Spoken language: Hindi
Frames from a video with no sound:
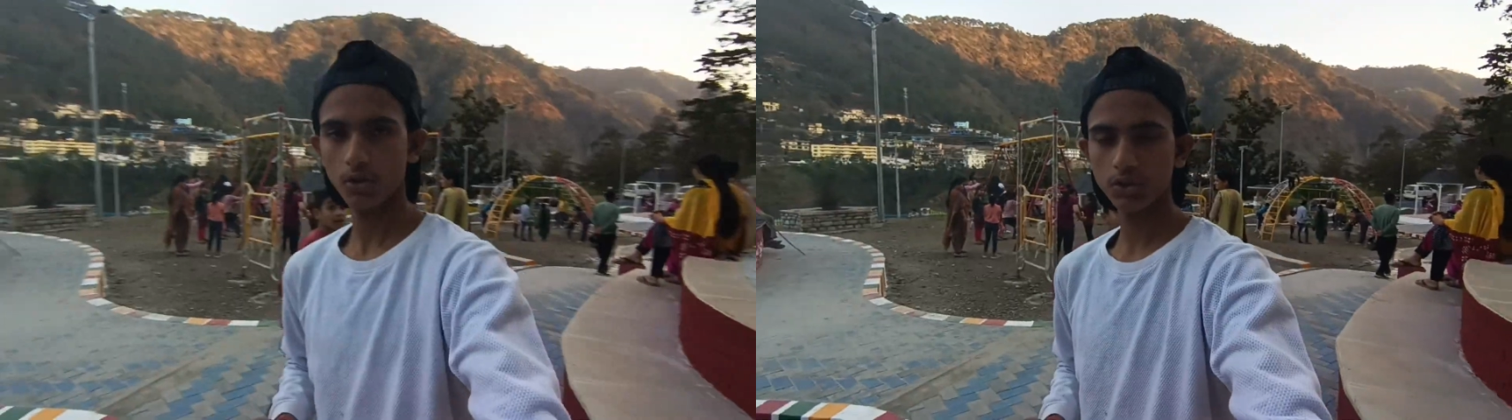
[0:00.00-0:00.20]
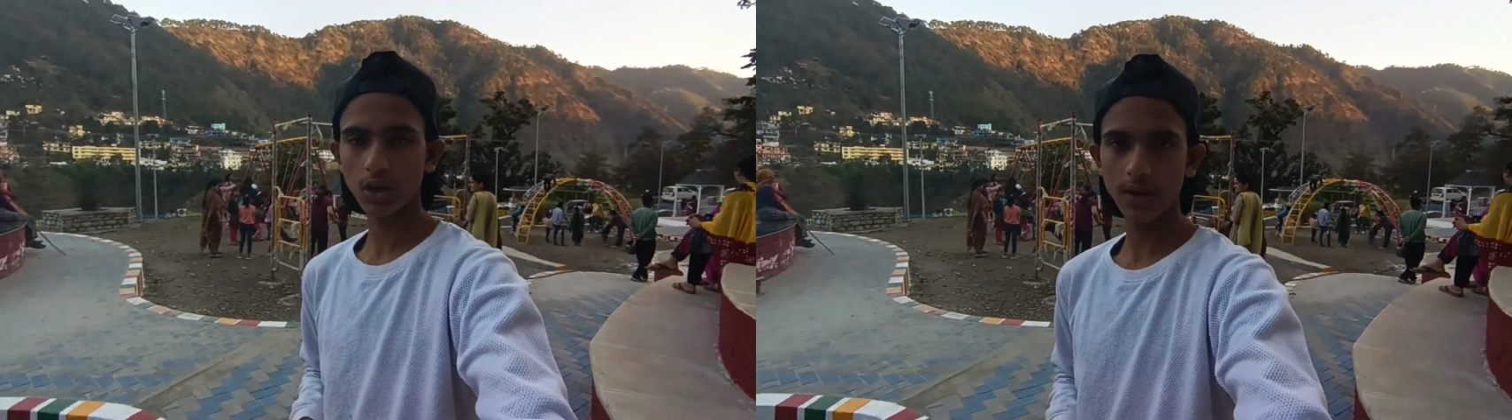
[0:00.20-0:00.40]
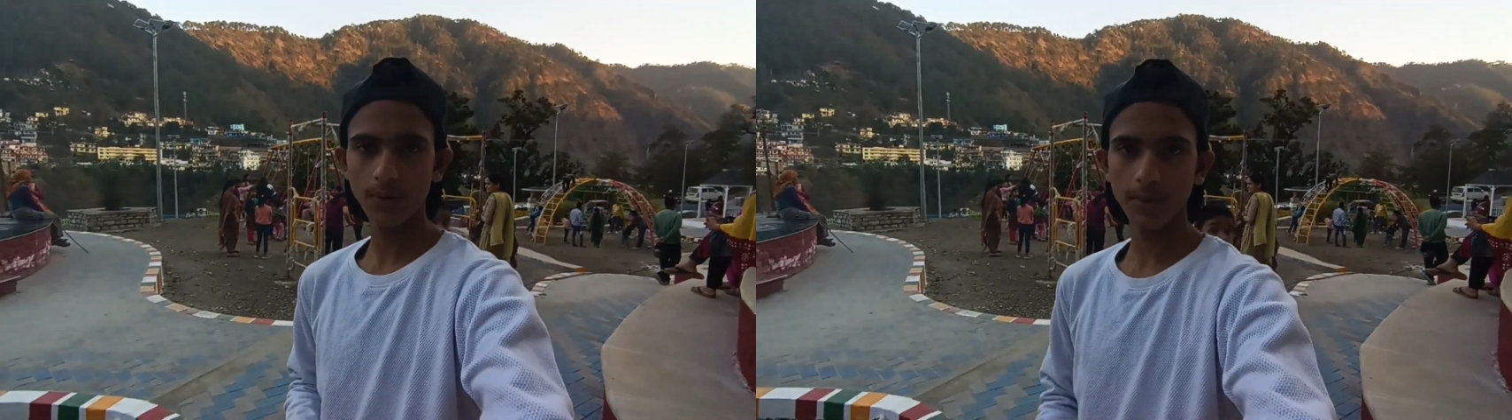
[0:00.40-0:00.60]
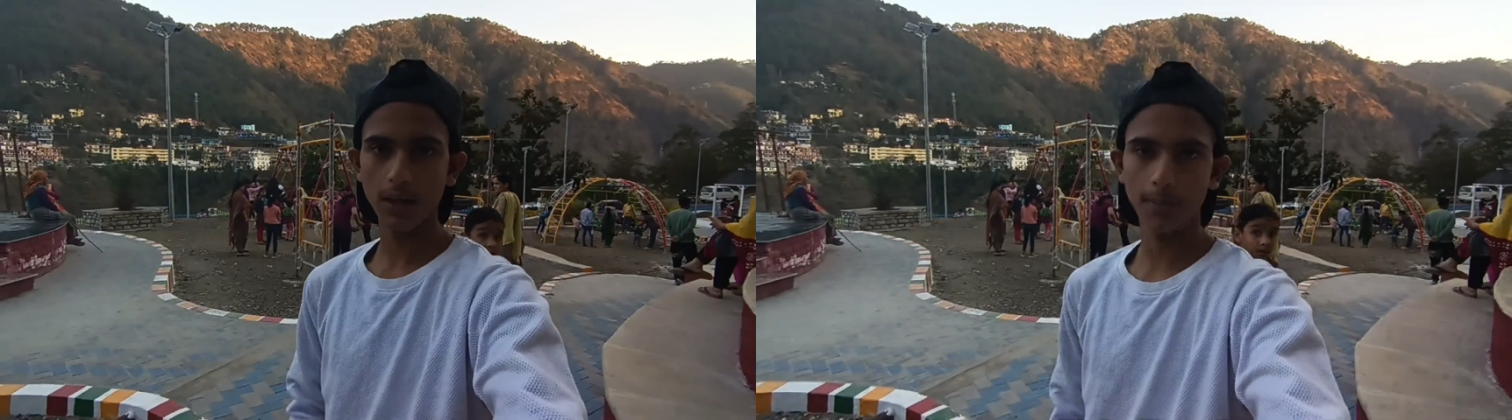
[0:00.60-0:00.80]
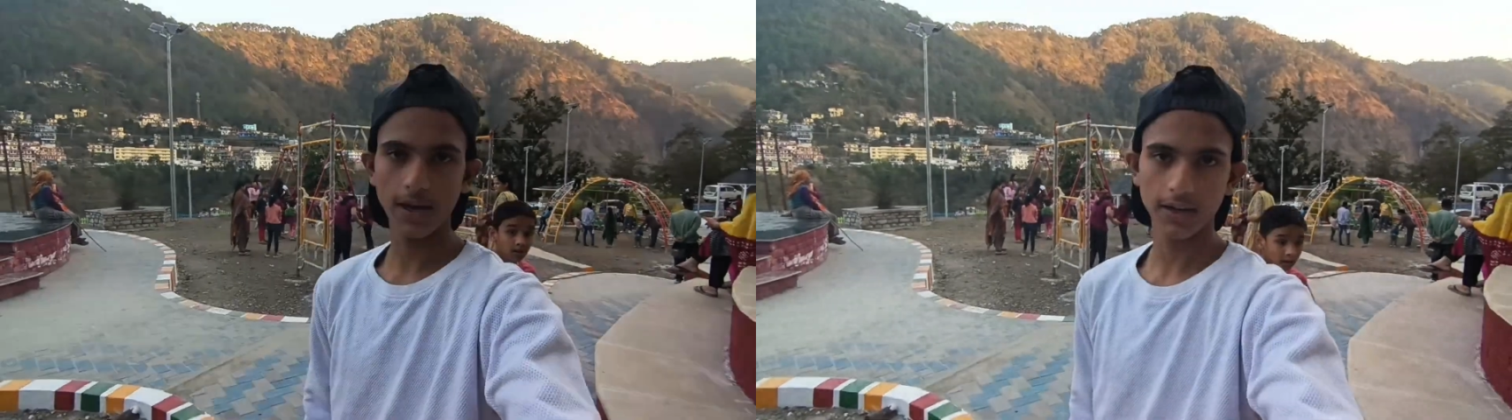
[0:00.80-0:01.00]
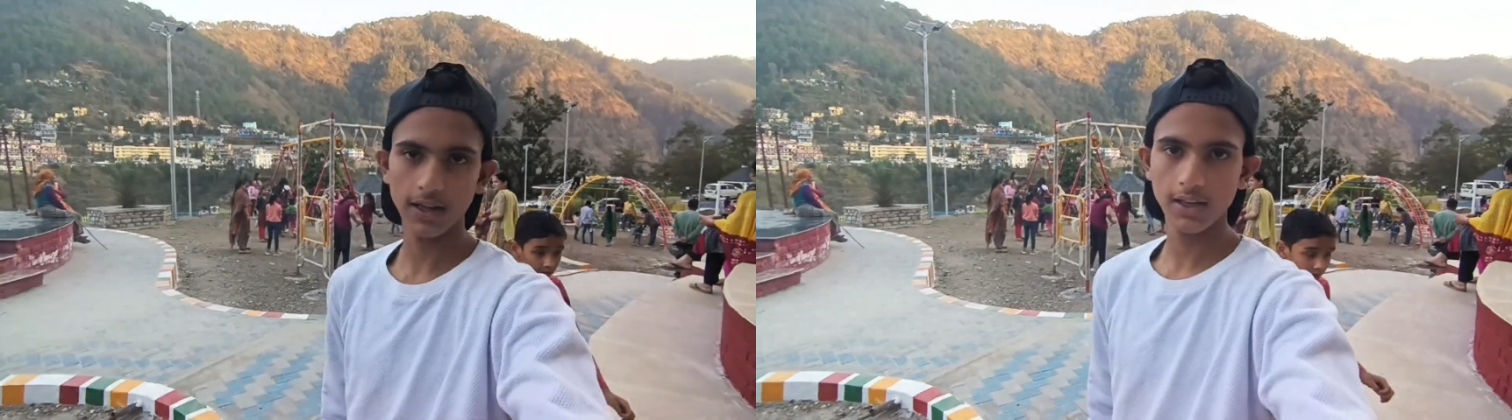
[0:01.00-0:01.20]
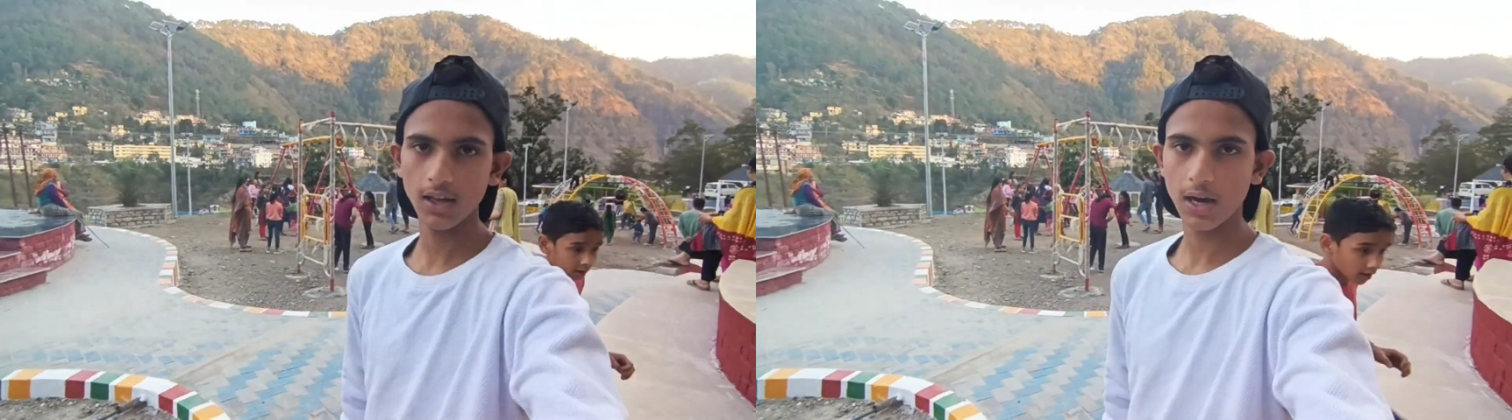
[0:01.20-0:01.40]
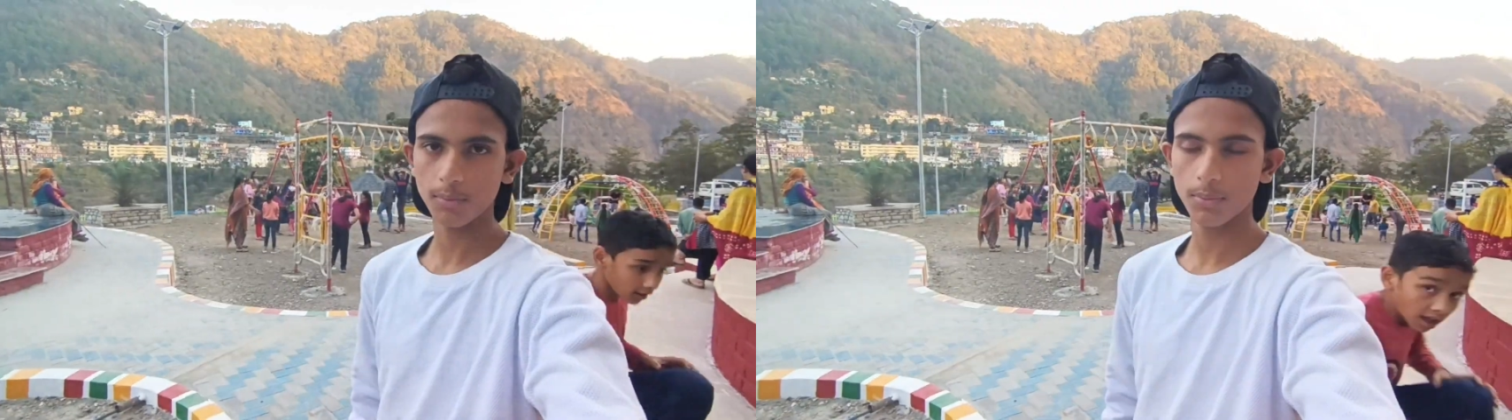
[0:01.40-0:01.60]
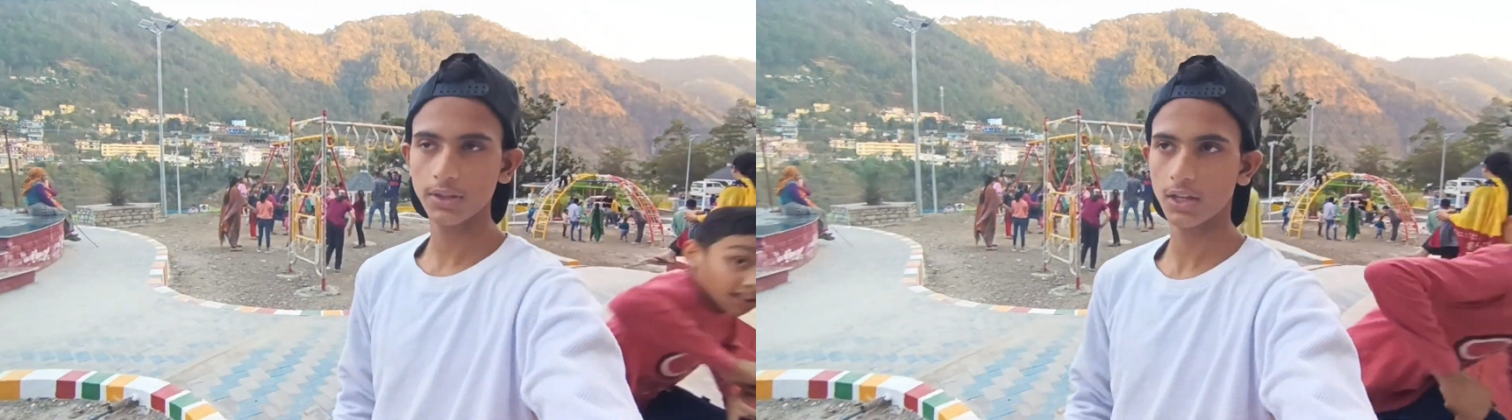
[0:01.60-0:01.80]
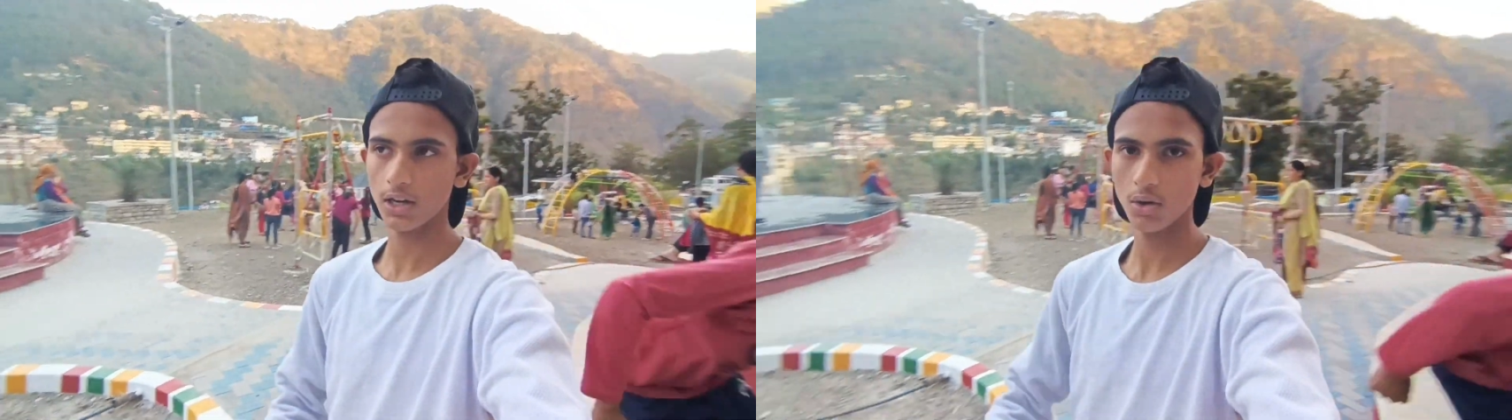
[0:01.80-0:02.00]
दोस्तों काफ़ी बड़ा पार्क है ये आपको मैं
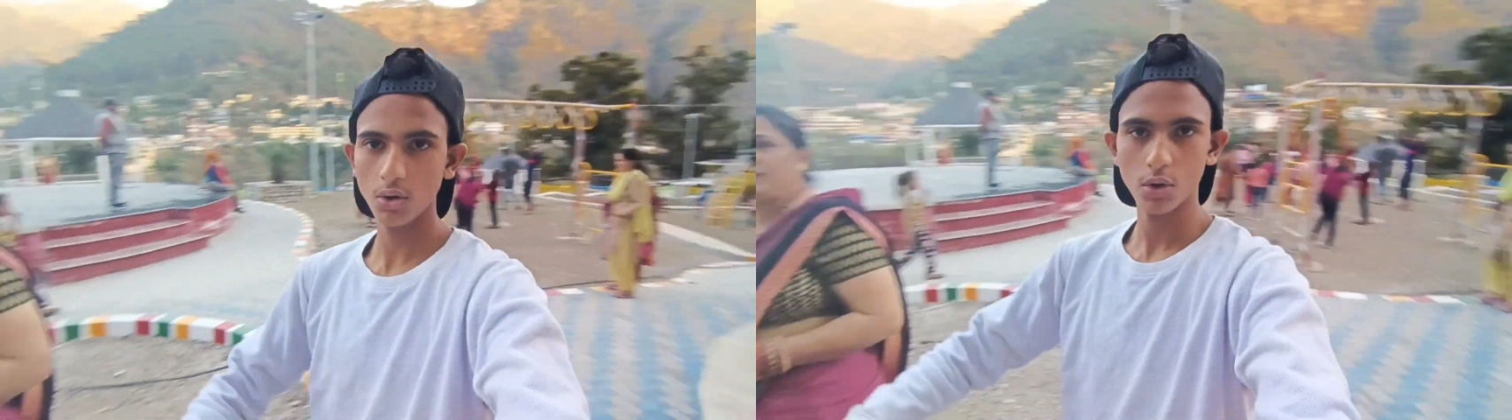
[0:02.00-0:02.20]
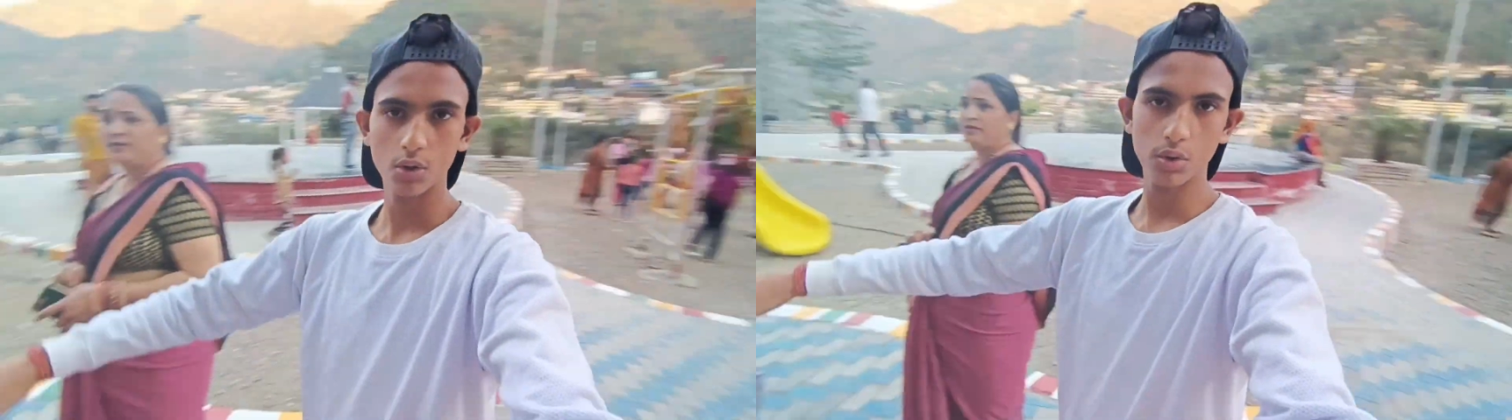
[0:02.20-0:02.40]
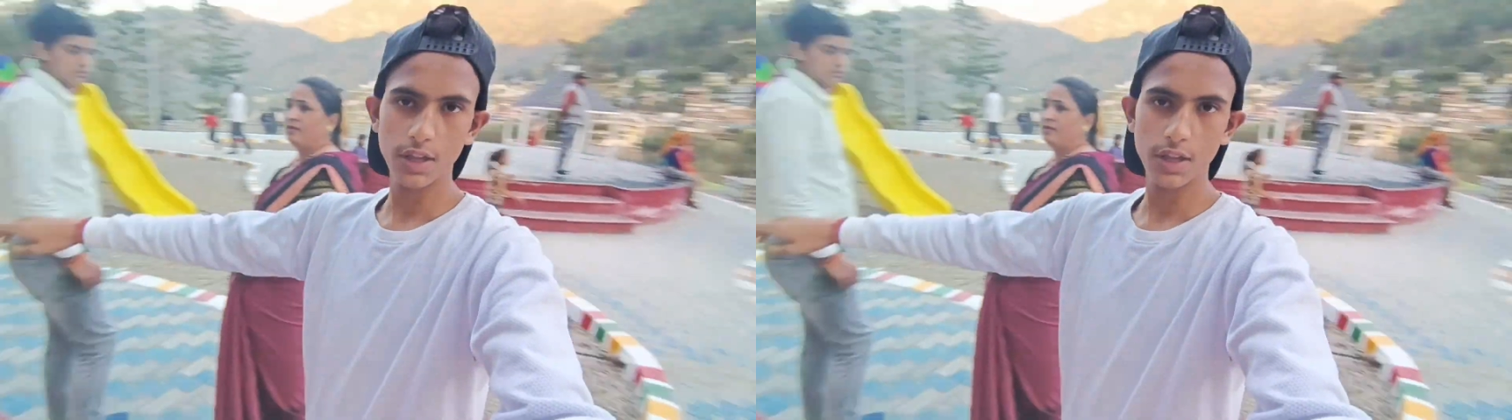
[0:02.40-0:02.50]
दिखाऊं तो